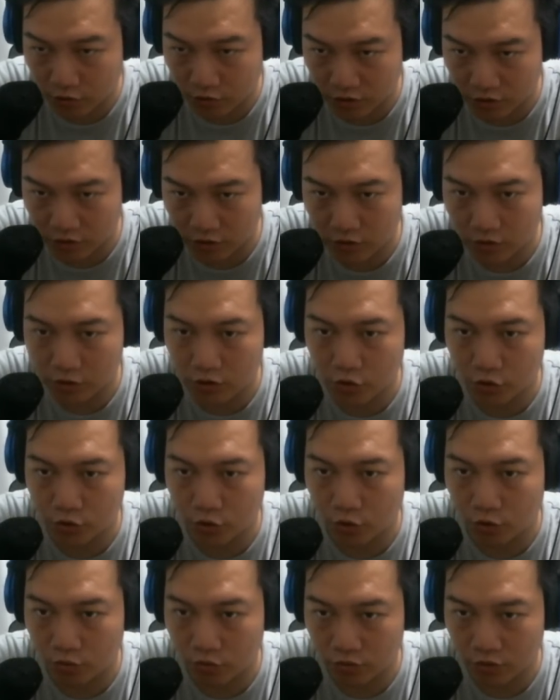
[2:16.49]
其实这
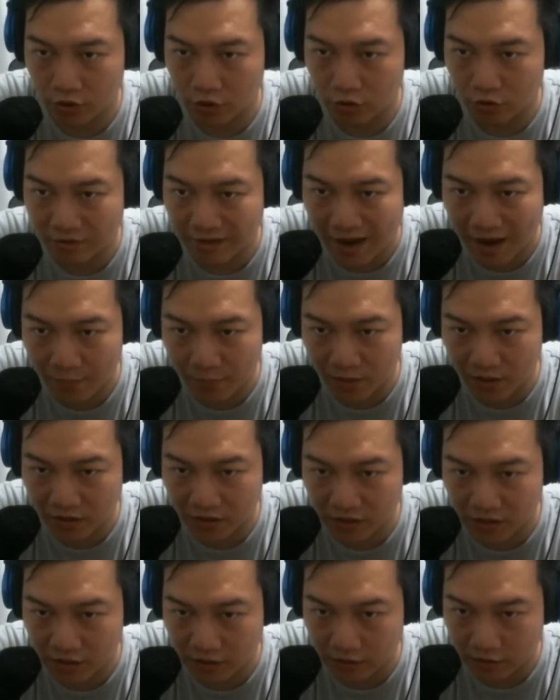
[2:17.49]
种能够打边
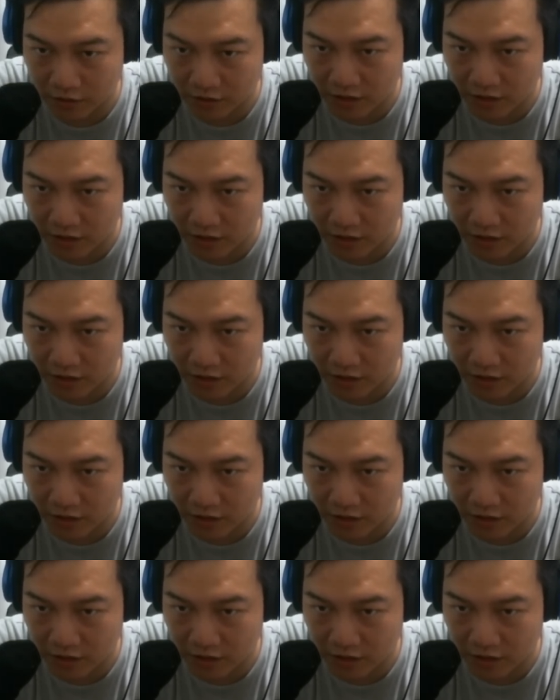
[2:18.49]
线的